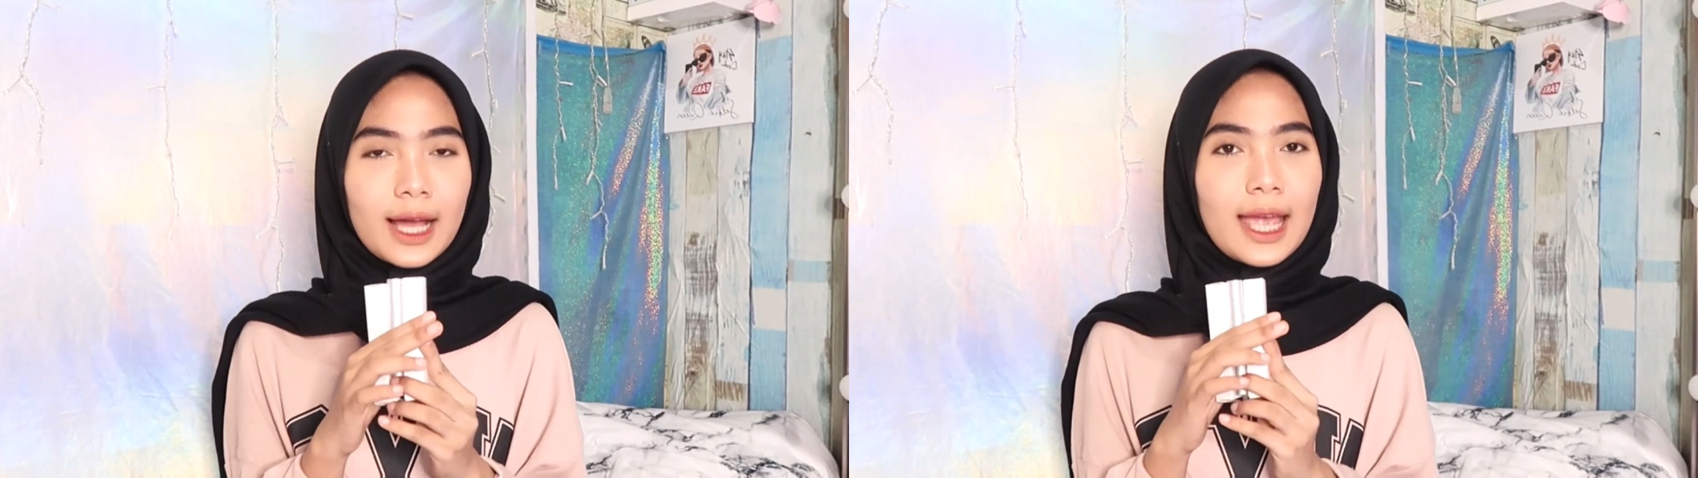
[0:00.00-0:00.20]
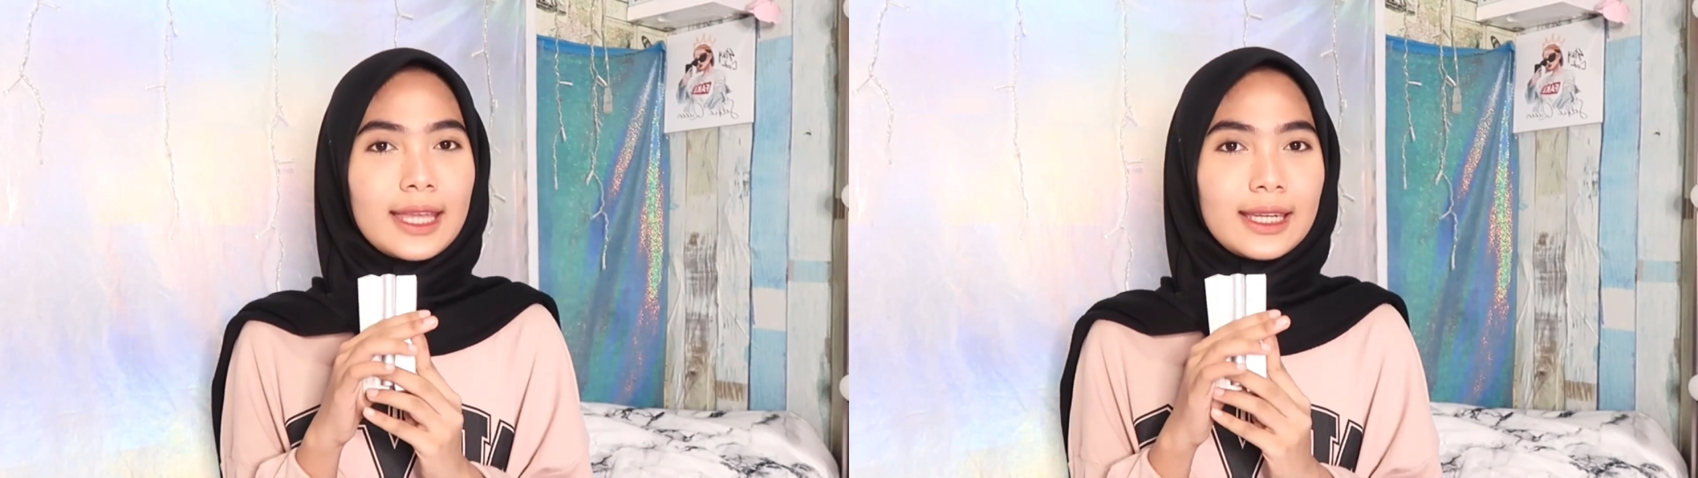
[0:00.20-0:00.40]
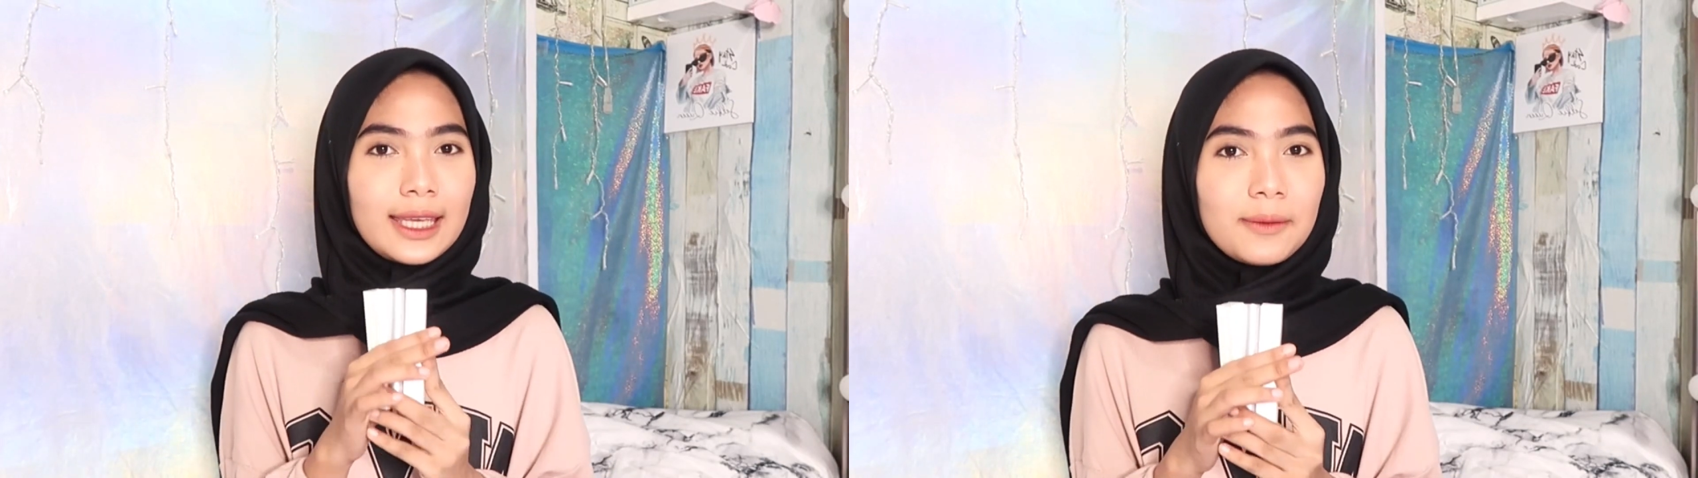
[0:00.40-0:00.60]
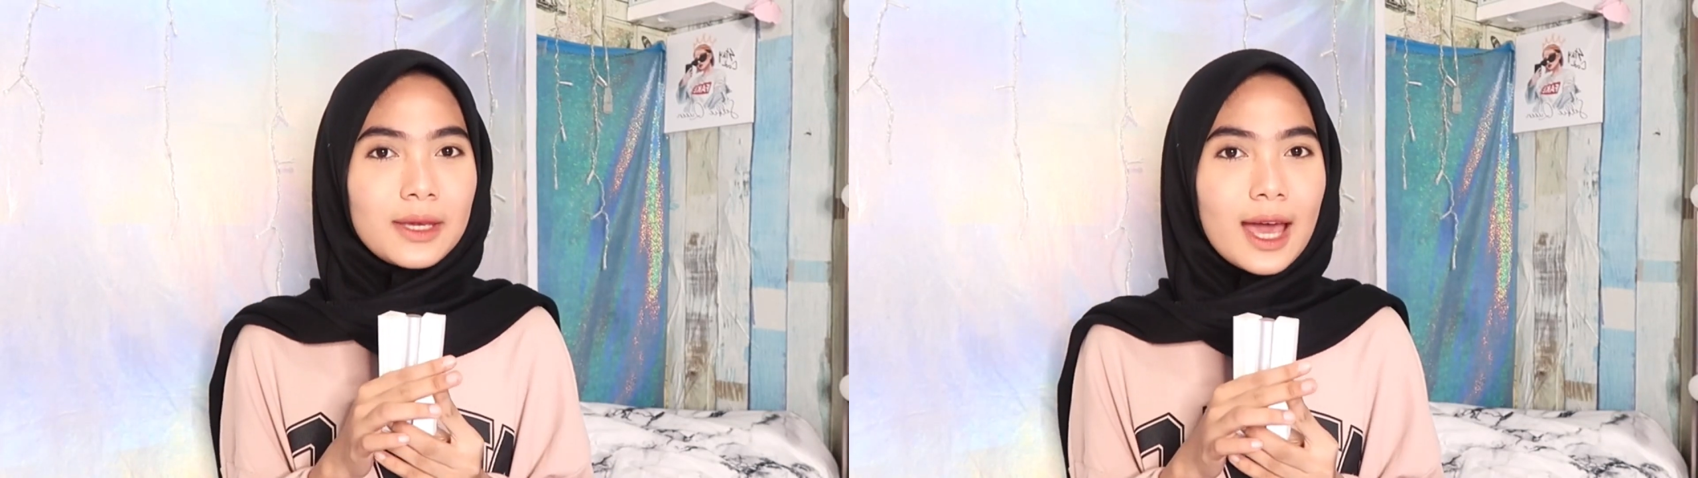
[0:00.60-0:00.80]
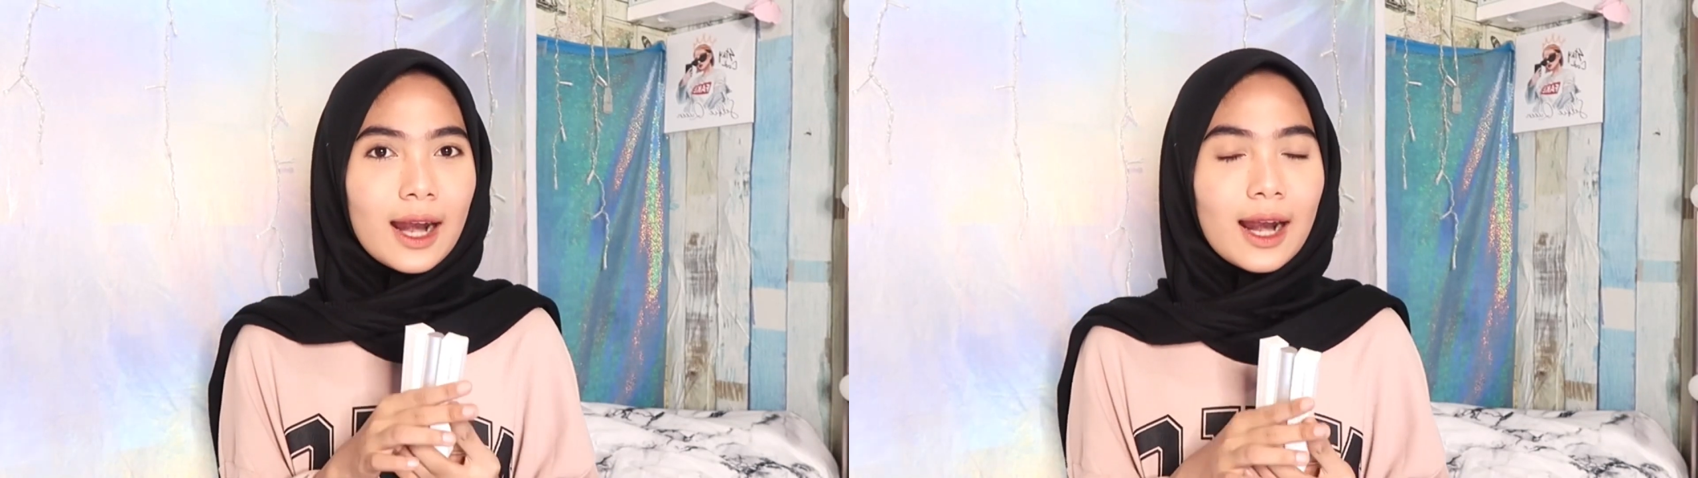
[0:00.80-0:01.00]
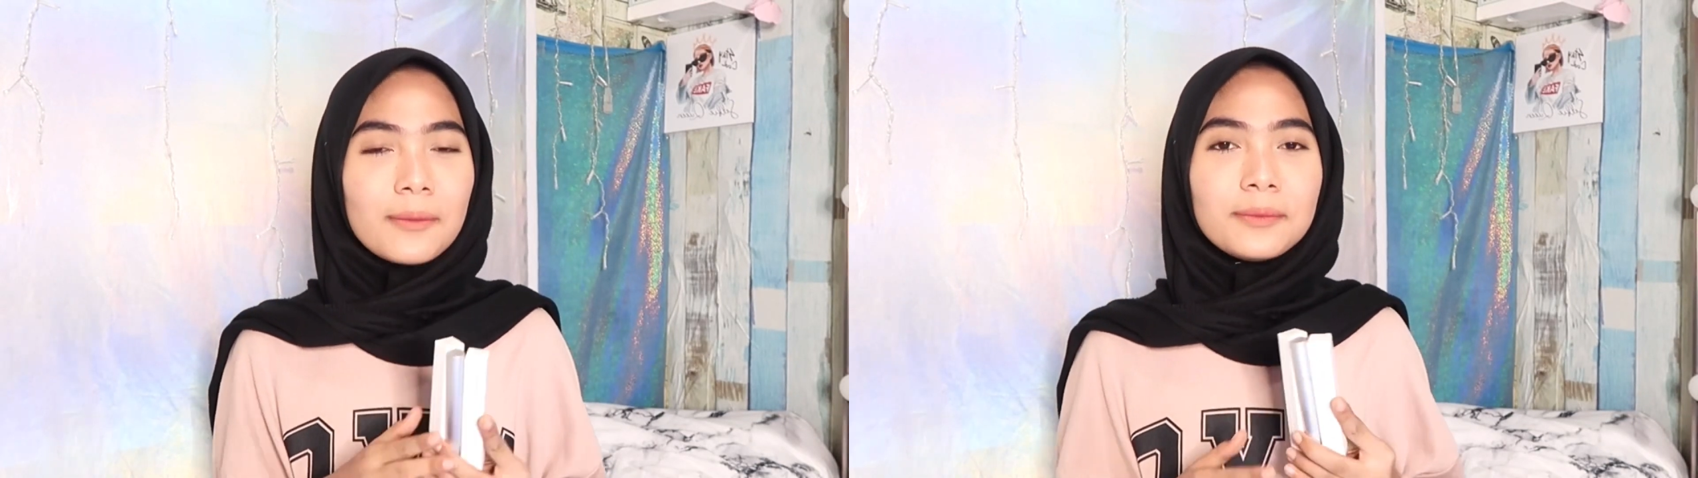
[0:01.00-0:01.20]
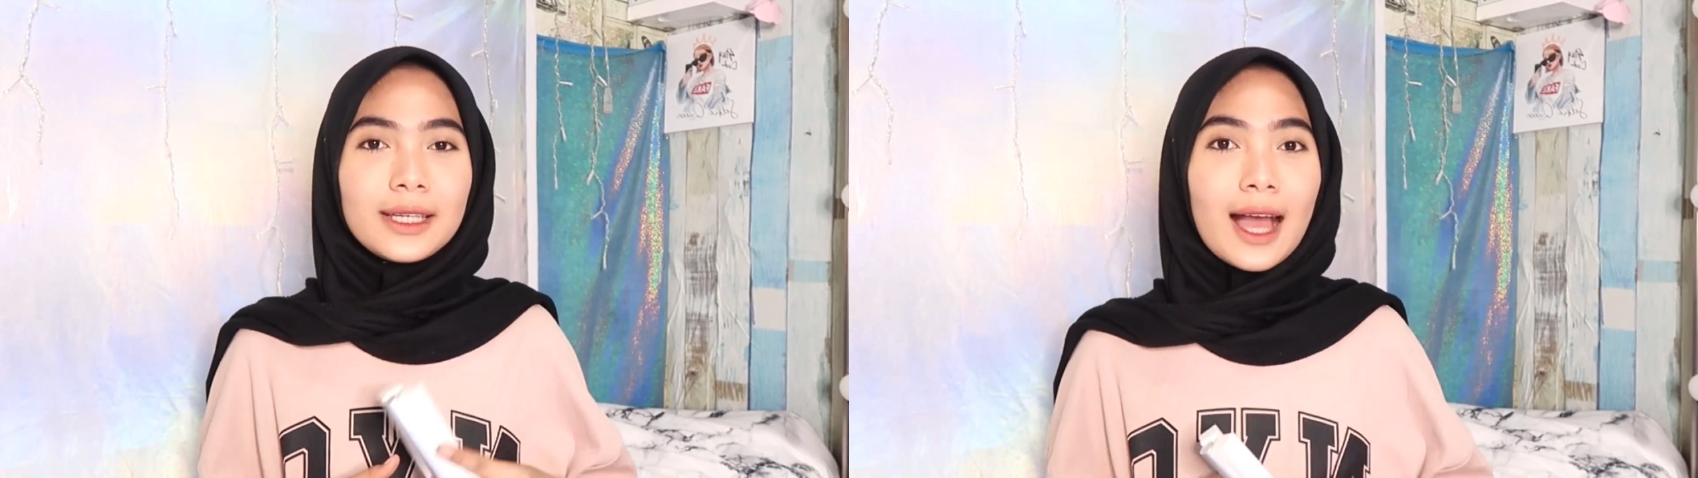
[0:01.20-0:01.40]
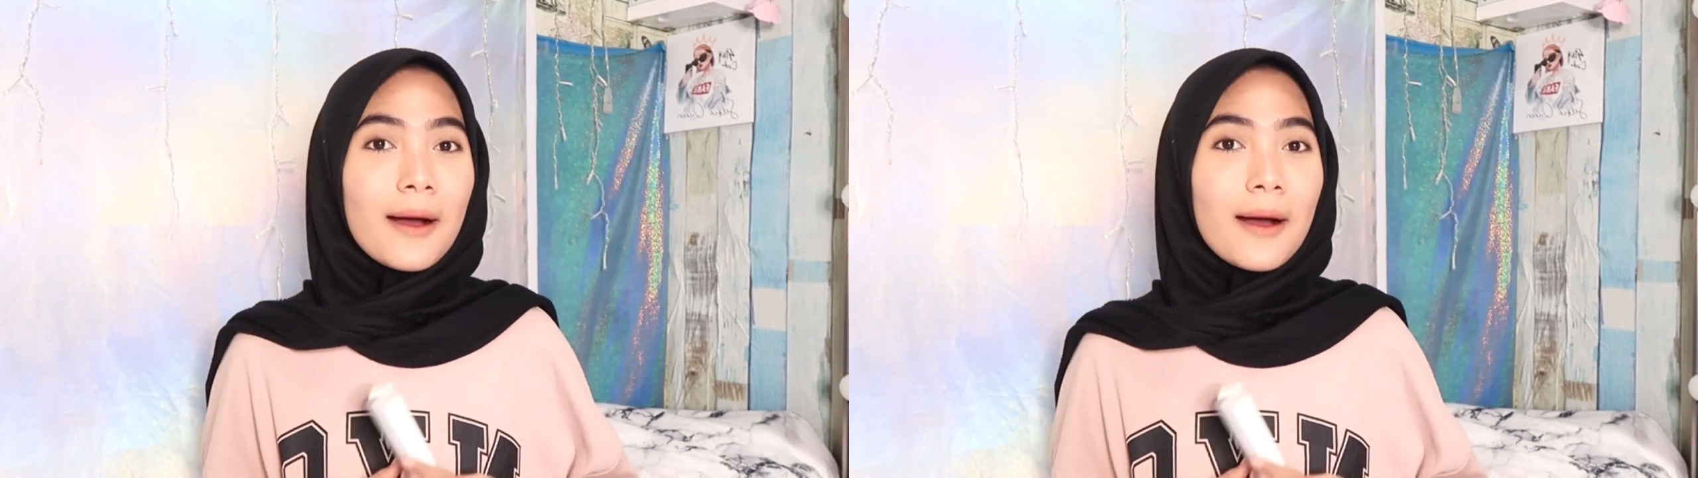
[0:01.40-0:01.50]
pakai ini biar lebih